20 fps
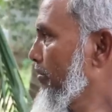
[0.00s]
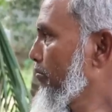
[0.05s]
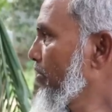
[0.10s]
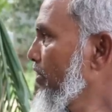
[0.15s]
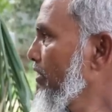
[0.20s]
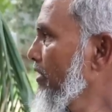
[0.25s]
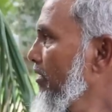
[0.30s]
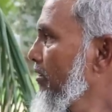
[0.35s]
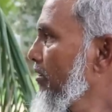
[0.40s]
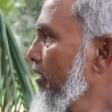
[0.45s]

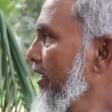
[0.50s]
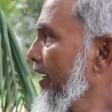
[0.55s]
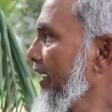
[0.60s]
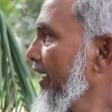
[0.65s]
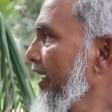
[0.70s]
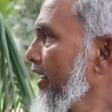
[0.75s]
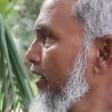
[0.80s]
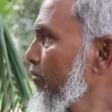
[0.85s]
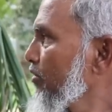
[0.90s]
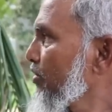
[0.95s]
মনে করেন
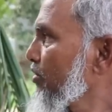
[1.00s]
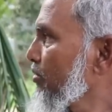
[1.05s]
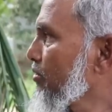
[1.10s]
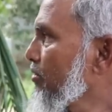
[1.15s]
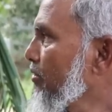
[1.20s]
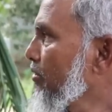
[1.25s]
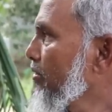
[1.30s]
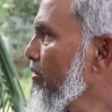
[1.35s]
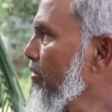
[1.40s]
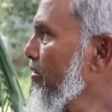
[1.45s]
এক
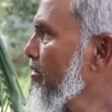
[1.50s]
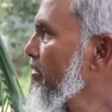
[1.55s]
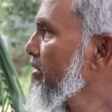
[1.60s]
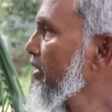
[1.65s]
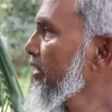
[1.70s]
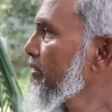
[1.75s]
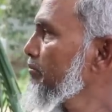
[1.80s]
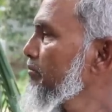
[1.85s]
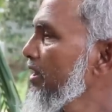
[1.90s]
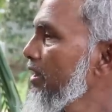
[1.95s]
বছর
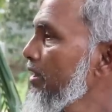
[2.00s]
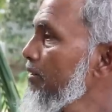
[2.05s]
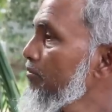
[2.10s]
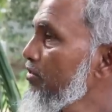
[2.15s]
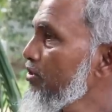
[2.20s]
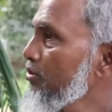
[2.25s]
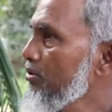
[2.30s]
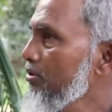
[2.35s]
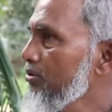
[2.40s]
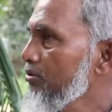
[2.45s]
কিংবা এক
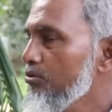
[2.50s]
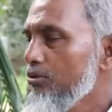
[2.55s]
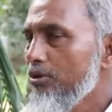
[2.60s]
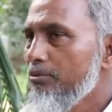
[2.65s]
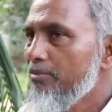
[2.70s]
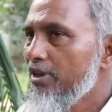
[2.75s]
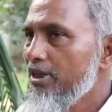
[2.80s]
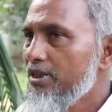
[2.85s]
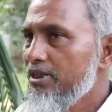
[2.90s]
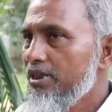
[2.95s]
বছর দুই
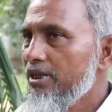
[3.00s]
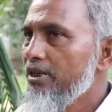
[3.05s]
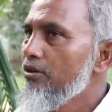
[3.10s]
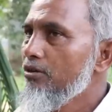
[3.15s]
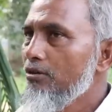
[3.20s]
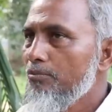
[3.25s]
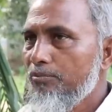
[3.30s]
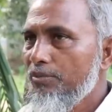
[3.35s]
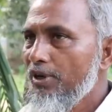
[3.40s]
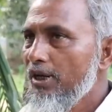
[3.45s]
মাস
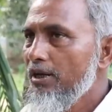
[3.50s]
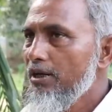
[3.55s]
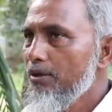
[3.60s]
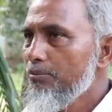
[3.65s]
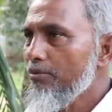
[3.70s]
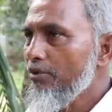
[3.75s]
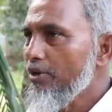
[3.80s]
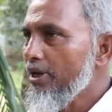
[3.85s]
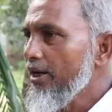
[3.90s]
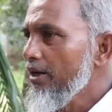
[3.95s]
এরকম পাললে
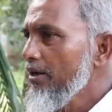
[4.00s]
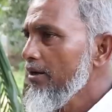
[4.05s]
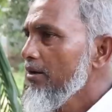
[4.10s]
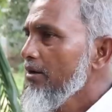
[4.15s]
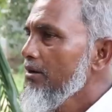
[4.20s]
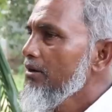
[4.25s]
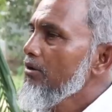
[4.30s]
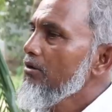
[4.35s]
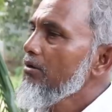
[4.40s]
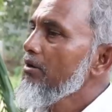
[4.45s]
পরে
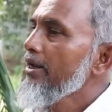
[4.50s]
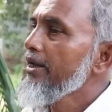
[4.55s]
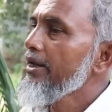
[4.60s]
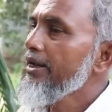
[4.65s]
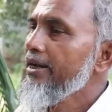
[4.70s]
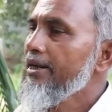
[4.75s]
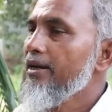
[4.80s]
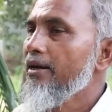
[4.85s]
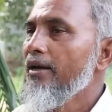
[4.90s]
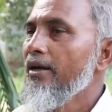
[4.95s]
ওটা
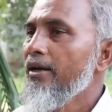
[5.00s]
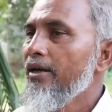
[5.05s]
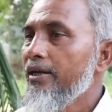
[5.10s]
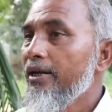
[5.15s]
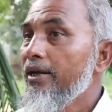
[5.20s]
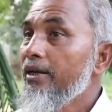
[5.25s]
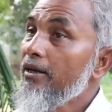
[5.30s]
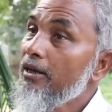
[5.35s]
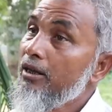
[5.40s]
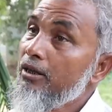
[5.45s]
এক লাখ
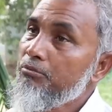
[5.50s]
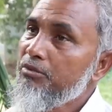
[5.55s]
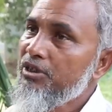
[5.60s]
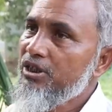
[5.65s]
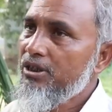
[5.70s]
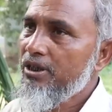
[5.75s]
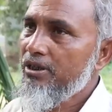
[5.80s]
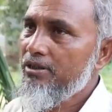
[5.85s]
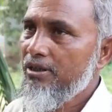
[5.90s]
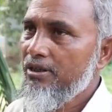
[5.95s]
এক লাখ
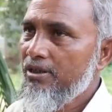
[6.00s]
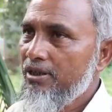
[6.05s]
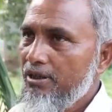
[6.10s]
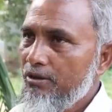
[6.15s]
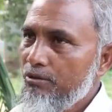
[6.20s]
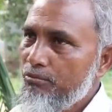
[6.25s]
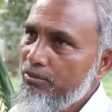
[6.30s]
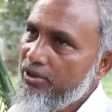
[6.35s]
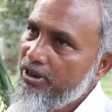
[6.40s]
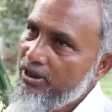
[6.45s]
বিশ হাজার
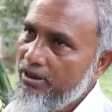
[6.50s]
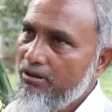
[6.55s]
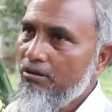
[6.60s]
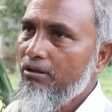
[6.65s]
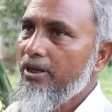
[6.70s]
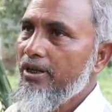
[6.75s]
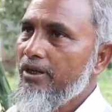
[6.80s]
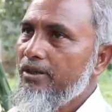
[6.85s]
টাকা বিক্রি